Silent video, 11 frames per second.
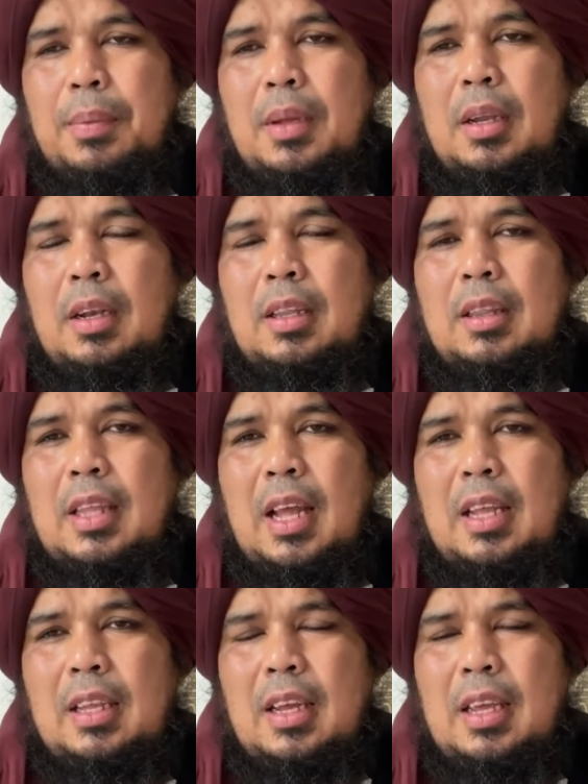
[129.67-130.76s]
Bahkan
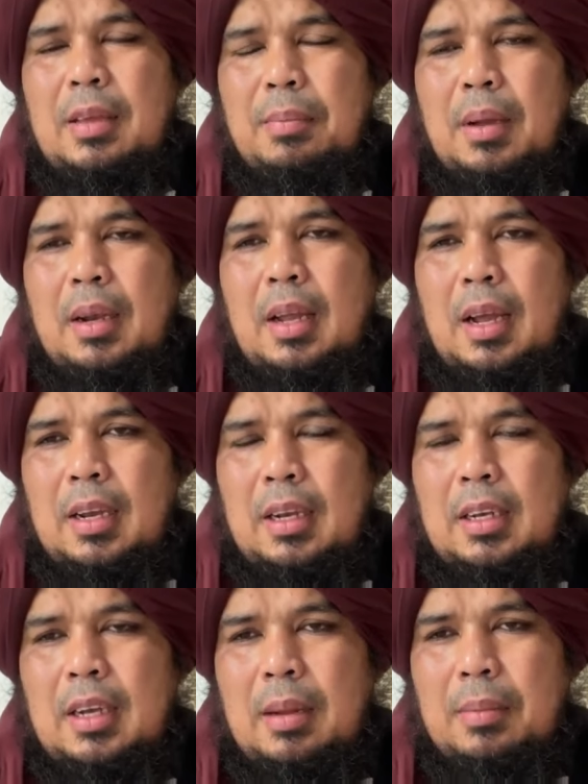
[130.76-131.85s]
Putra Siregar tidak
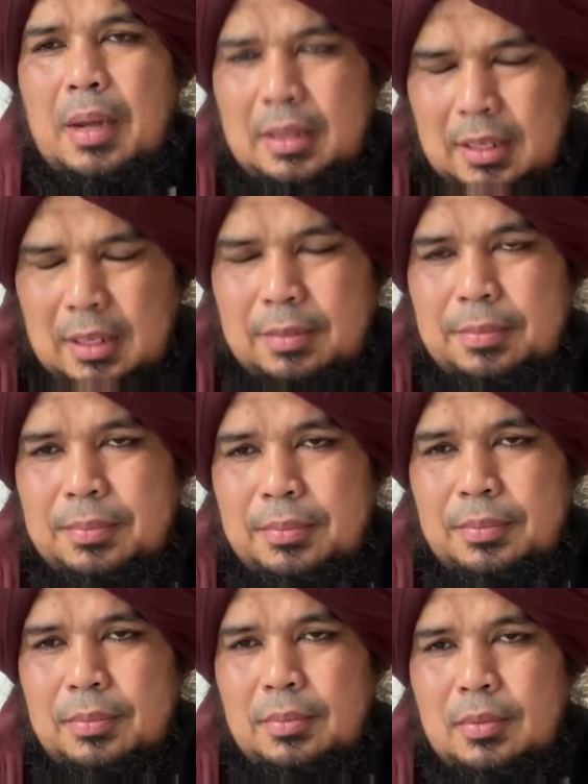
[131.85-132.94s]
merokok. Saya
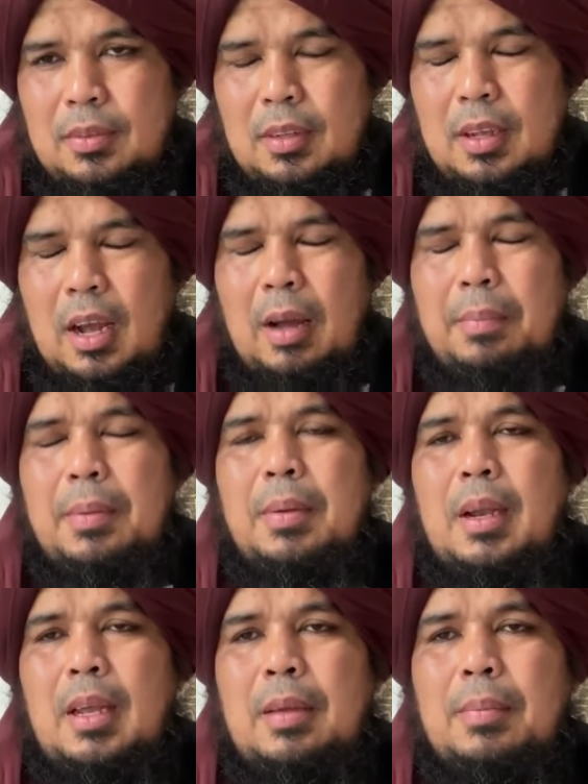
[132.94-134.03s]
yakin dia tidak
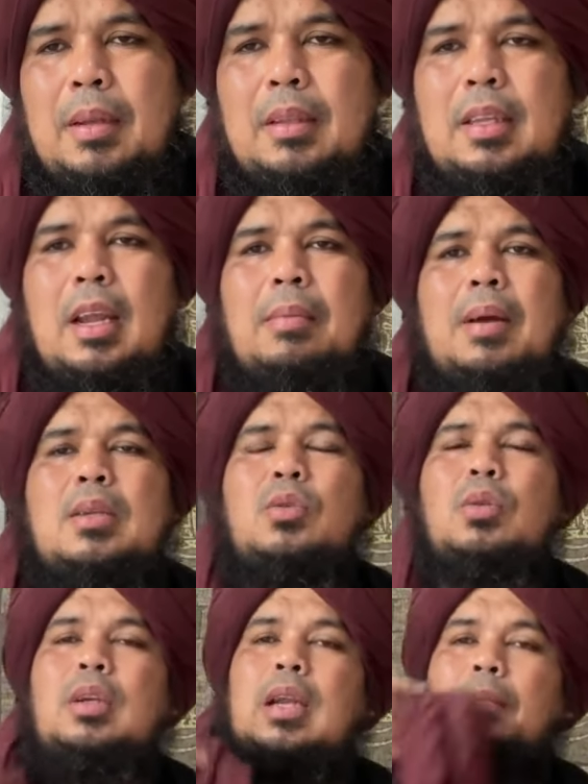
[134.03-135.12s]
bersalah
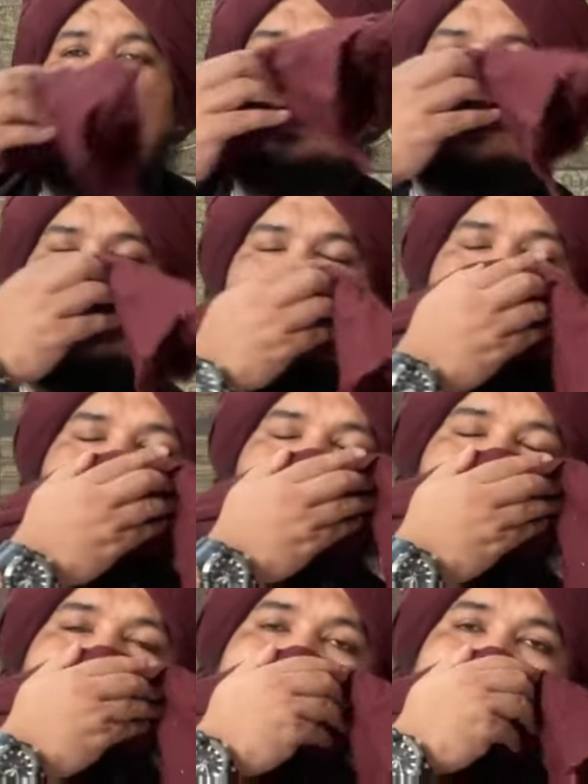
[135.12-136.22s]
saya mengenal beliau
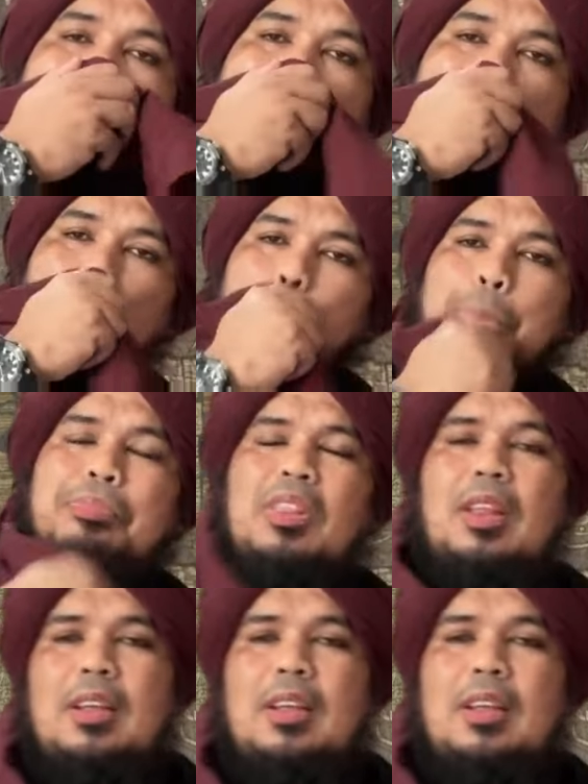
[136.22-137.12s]
bukan di sosmed.